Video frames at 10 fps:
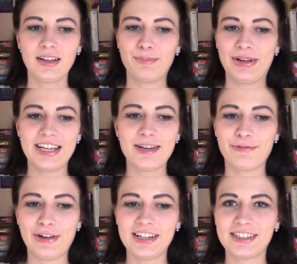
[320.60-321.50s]
bei jedem
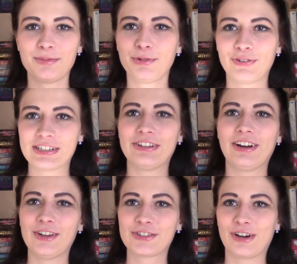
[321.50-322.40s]
Fantasy-Buch, was neu
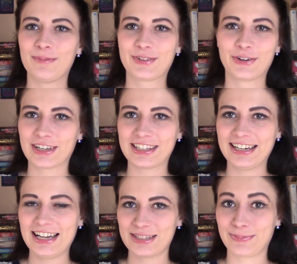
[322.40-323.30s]
rauskommt, gucke ich
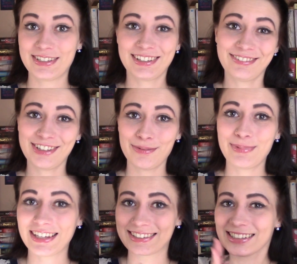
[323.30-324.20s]
dann erstmal, ist das was für
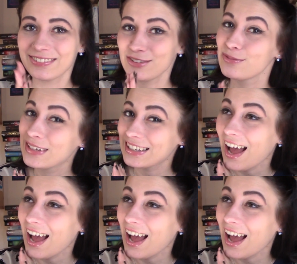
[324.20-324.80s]
mich? Ist das was für mich?